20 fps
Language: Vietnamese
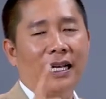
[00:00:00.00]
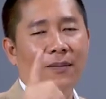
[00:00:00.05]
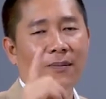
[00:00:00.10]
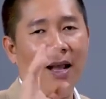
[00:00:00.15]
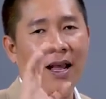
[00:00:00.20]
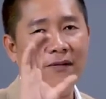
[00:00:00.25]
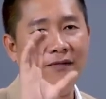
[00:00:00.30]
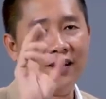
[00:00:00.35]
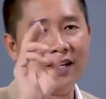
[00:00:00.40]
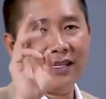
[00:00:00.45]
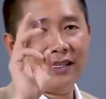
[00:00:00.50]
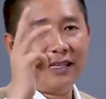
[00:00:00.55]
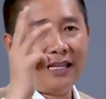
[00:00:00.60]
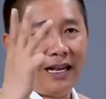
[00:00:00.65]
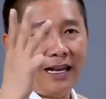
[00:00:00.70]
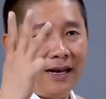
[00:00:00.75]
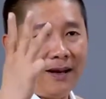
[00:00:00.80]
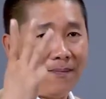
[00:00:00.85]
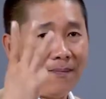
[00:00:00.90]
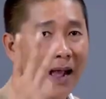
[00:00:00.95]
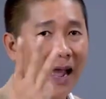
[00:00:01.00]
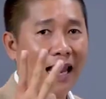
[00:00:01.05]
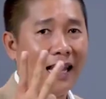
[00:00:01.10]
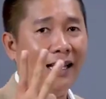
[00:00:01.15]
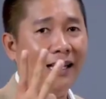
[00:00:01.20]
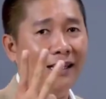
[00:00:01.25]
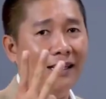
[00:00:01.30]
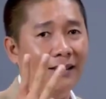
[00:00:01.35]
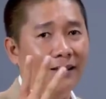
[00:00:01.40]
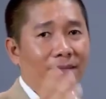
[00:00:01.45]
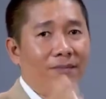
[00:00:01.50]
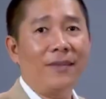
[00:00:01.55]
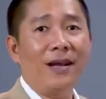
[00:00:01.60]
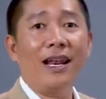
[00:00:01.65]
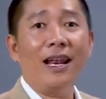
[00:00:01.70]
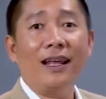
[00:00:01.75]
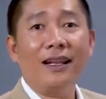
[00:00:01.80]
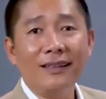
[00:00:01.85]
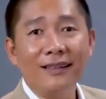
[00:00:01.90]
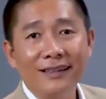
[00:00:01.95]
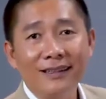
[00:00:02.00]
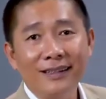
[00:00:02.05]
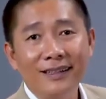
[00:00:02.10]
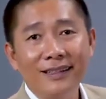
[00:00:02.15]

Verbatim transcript: các bạn viết cho thầy là ba lần mấy lần